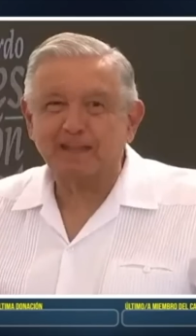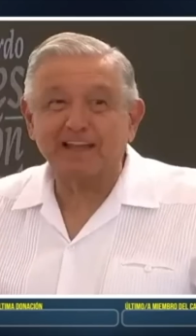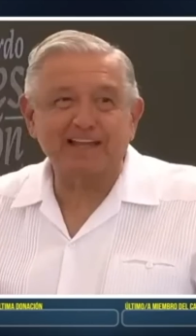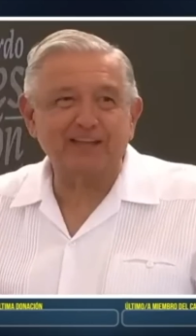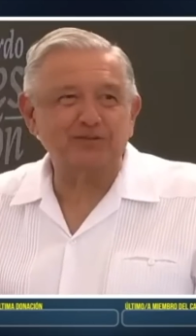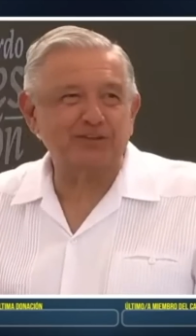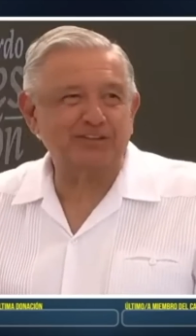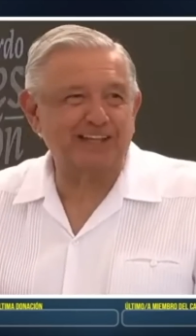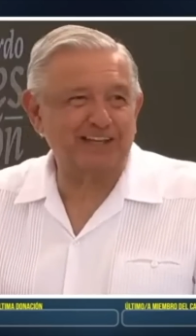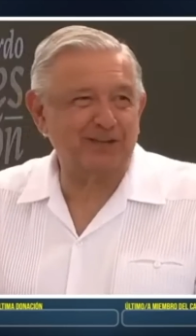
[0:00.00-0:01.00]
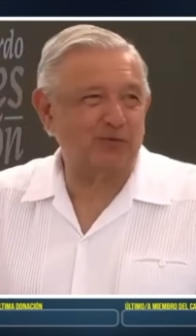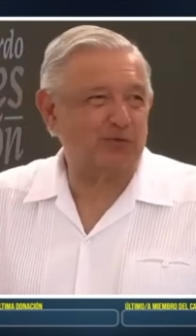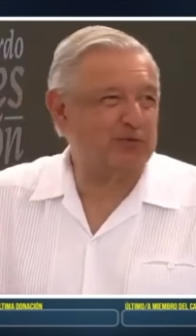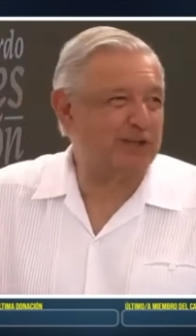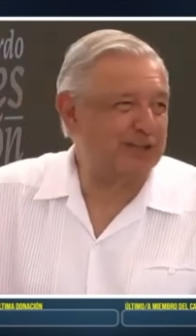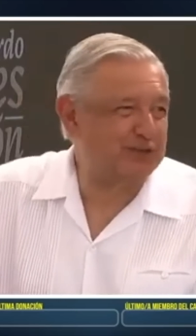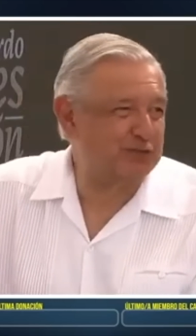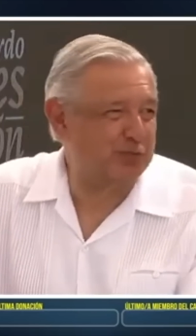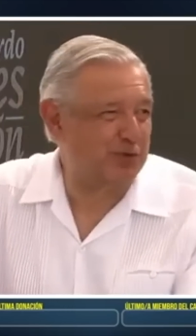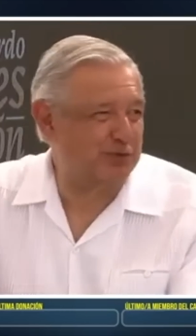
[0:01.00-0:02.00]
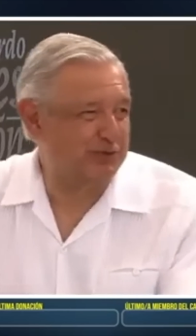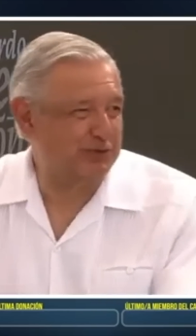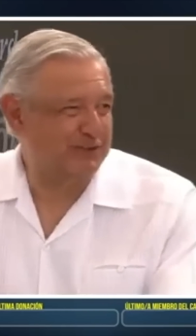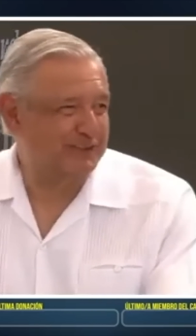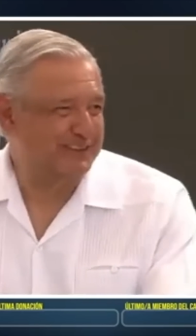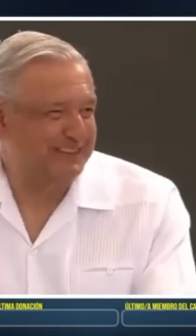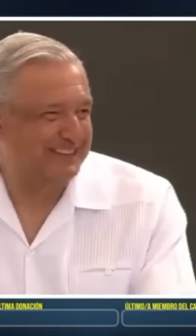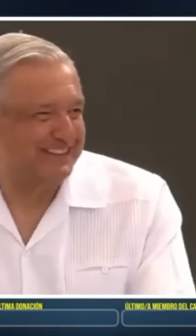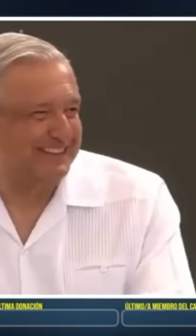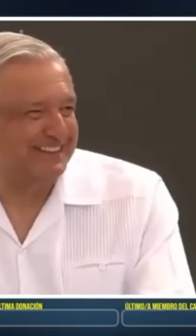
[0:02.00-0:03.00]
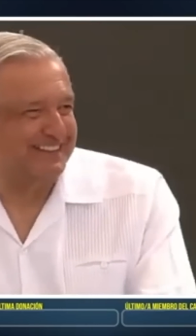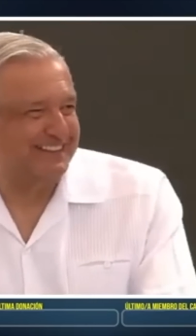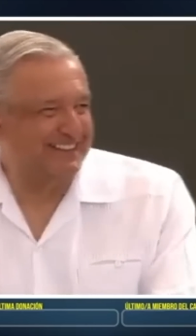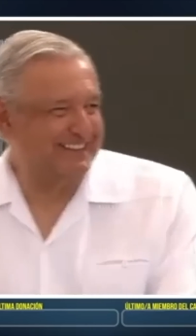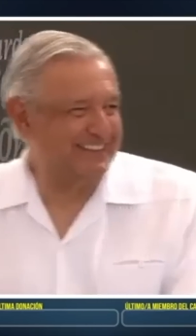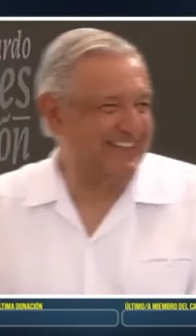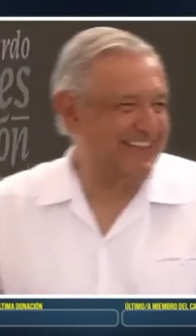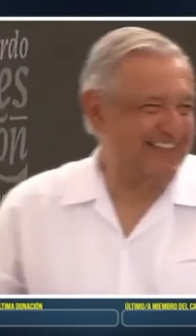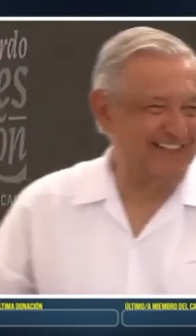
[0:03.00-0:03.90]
Alejandro Esqueri, como estoy aquí en su pueblo, este,